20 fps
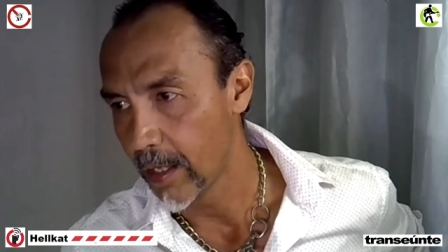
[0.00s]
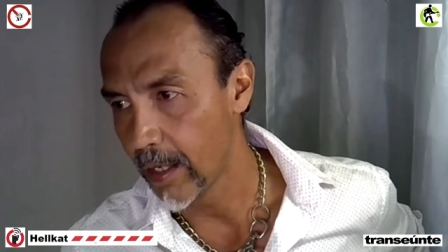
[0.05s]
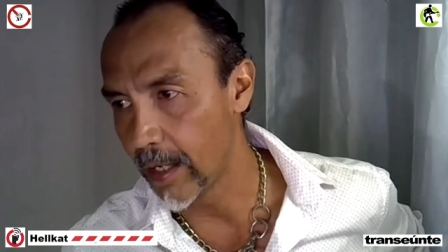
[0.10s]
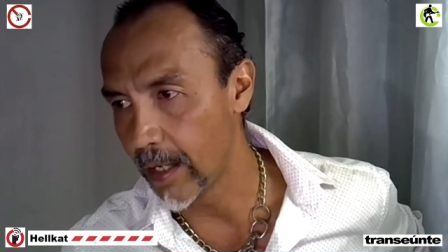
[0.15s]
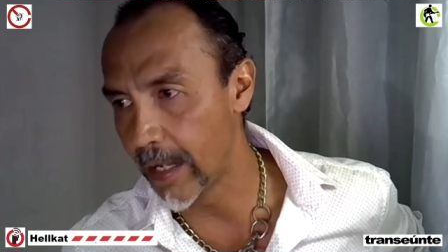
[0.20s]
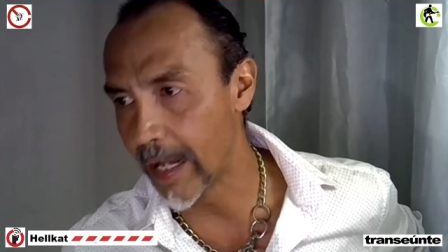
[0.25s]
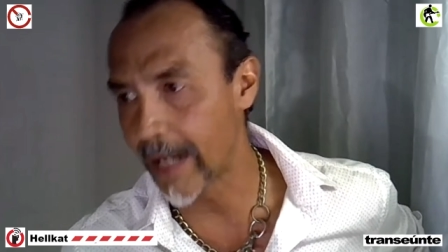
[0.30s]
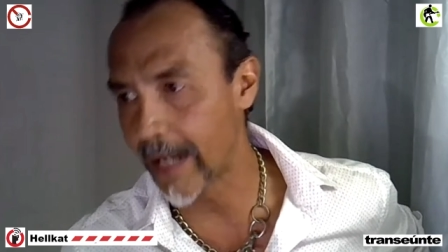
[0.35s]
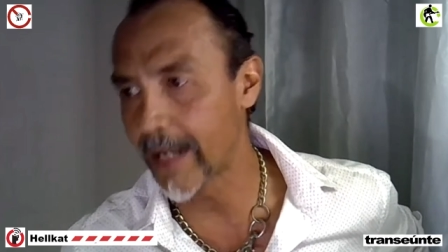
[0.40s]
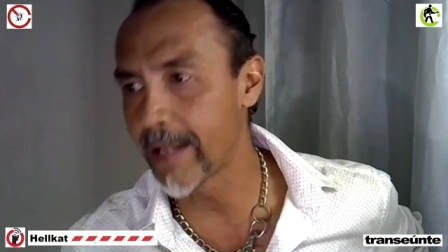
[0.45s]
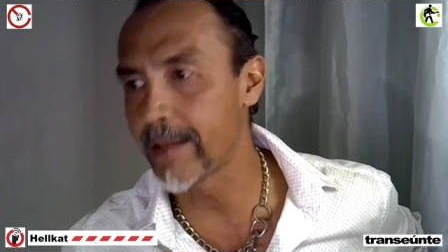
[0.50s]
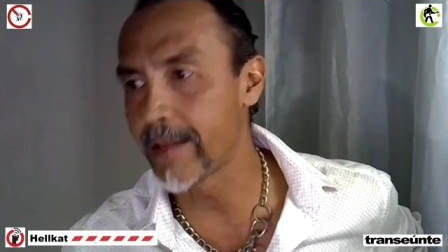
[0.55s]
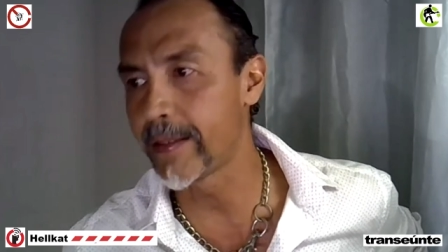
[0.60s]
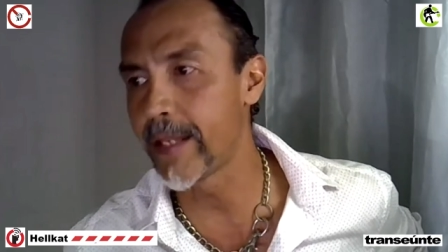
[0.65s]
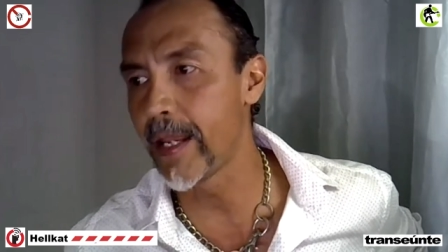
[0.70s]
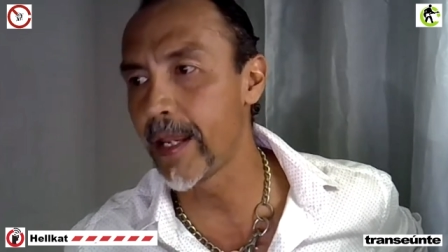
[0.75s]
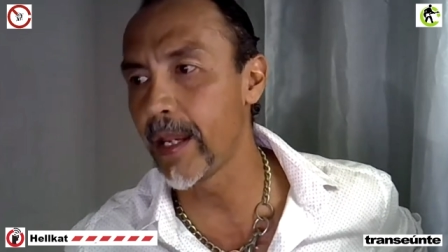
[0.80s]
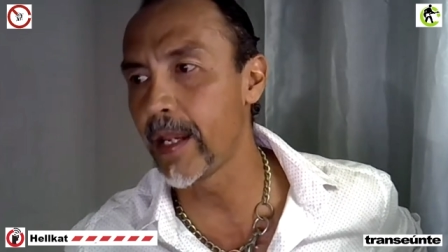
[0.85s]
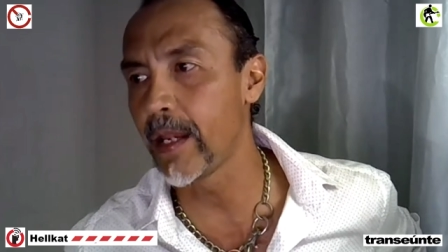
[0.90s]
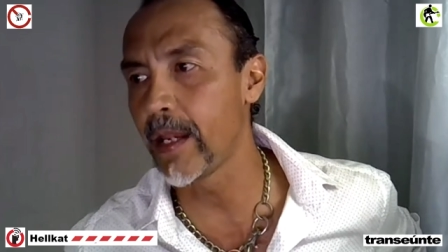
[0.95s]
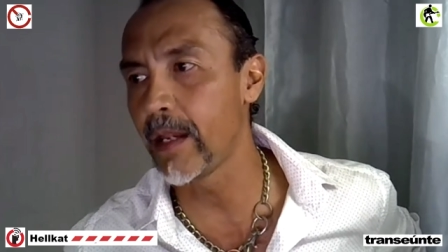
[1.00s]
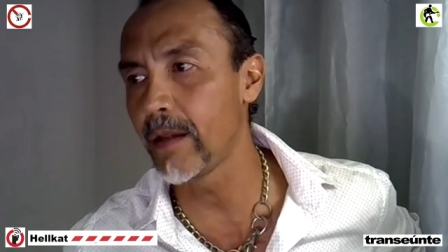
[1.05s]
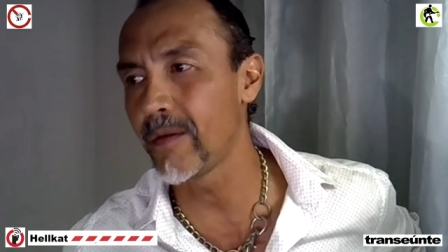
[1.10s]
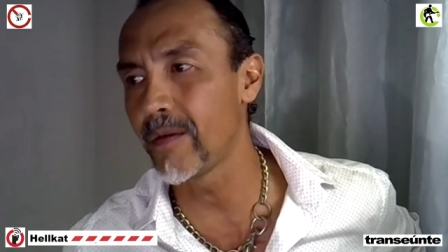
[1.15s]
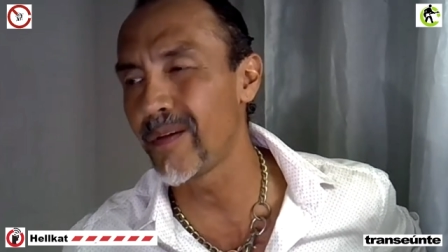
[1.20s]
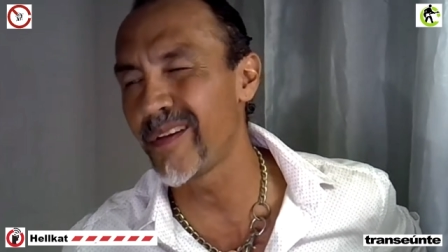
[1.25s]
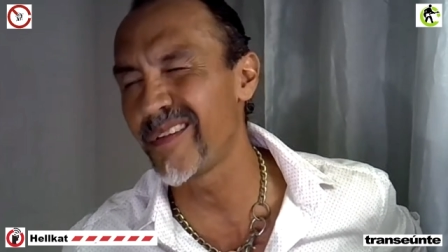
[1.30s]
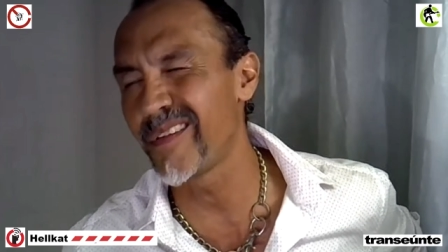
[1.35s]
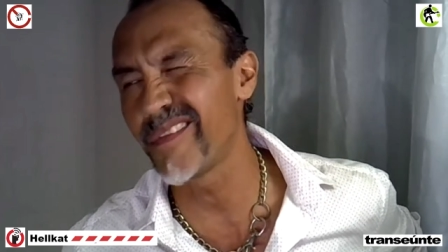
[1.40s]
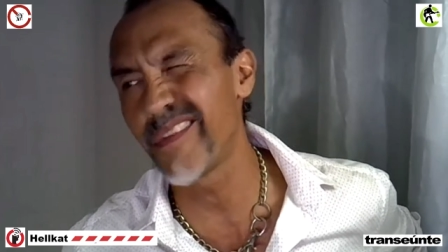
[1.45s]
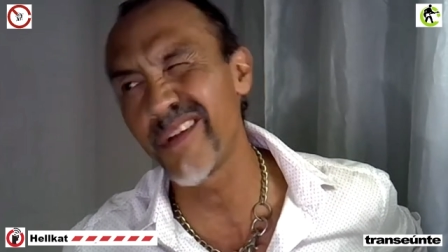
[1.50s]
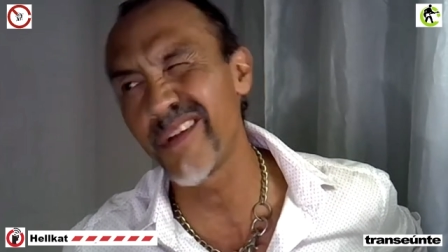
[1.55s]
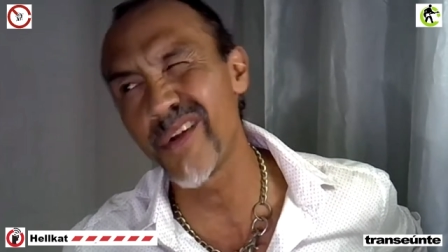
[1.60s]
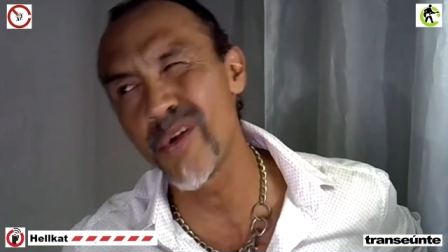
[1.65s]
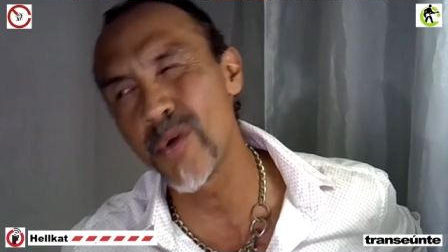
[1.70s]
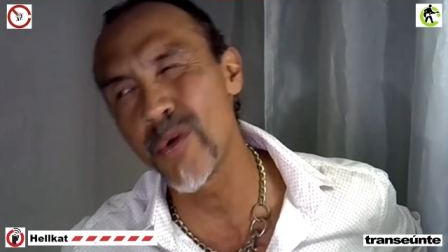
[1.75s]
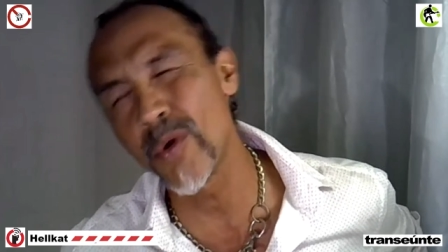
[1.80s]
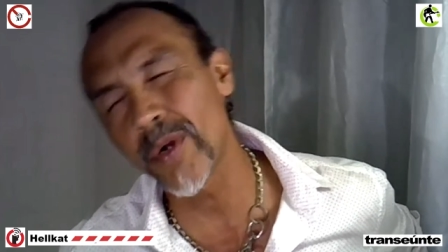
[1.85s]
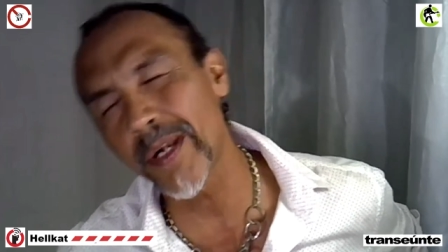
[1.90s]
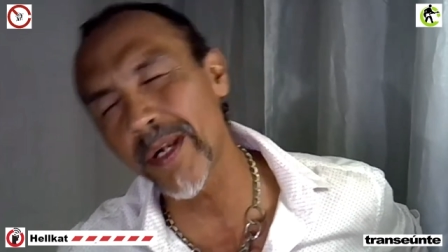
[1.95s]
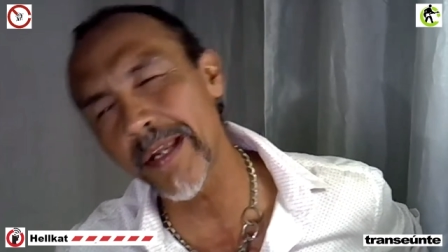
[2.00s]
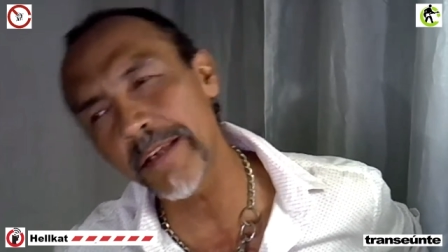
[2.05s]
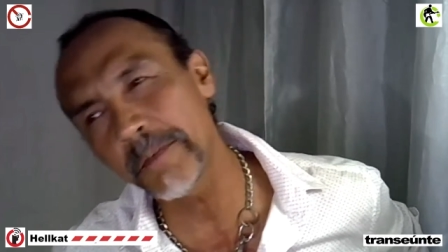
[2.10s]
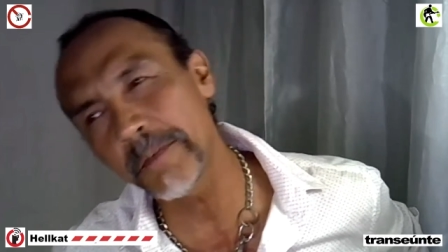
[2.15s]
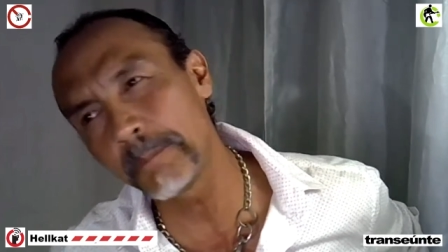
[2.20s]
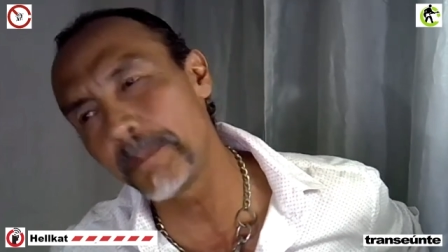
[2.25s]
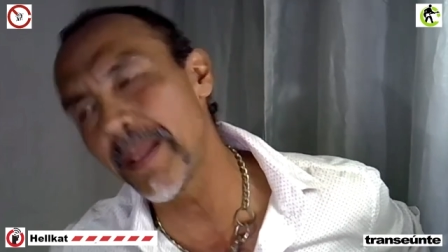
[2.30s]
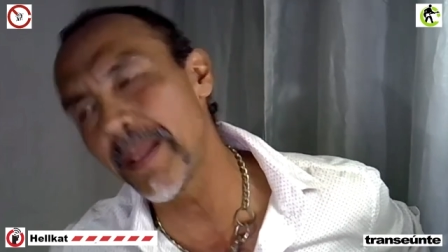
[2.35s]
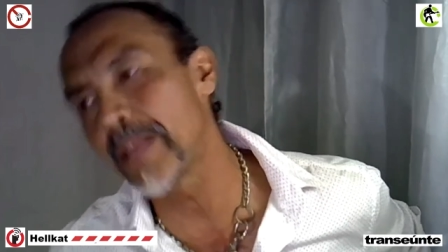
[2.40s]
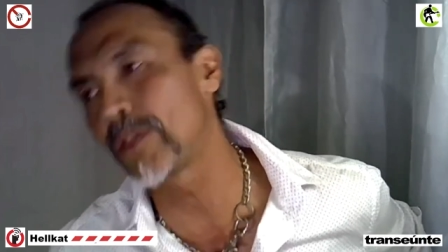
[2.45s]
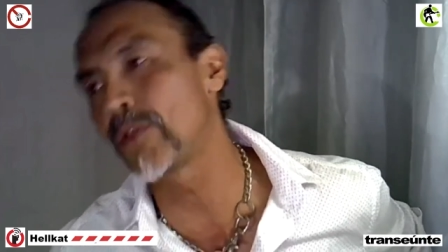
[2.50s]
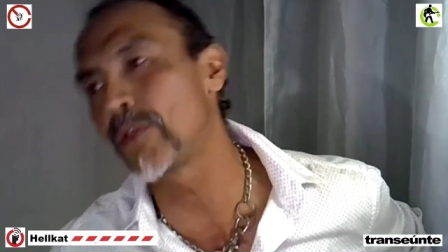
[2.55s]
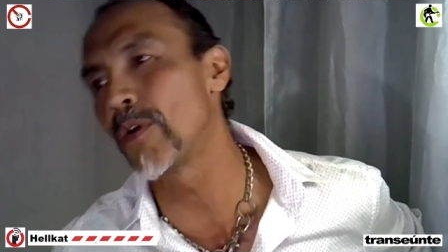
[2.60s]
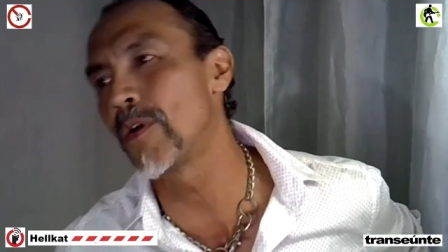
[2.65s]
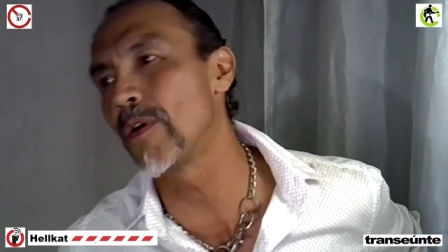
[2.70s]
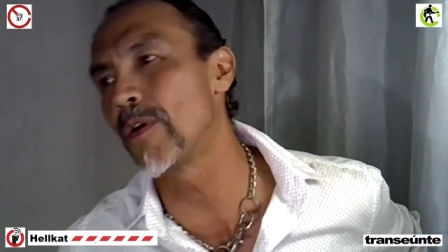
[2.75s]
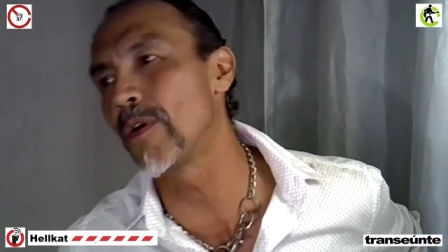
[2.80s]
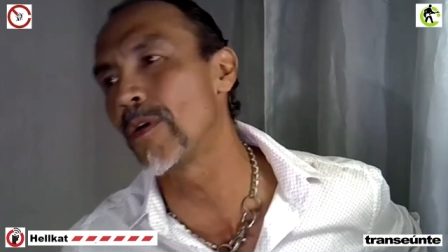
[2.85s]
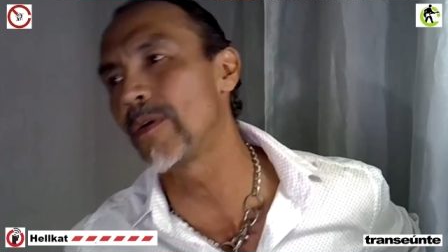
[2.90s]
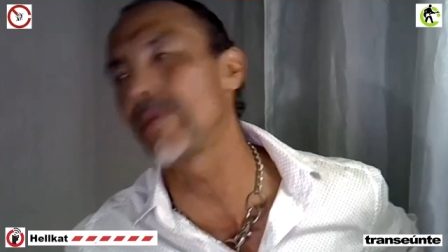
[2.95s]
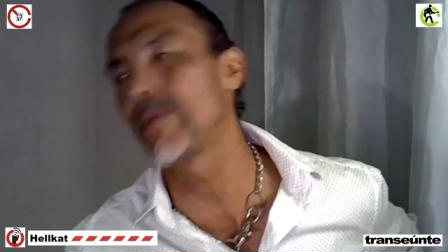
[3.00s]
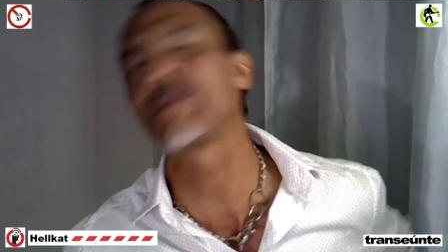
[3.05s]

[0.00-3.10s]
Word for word: la gente no respetó,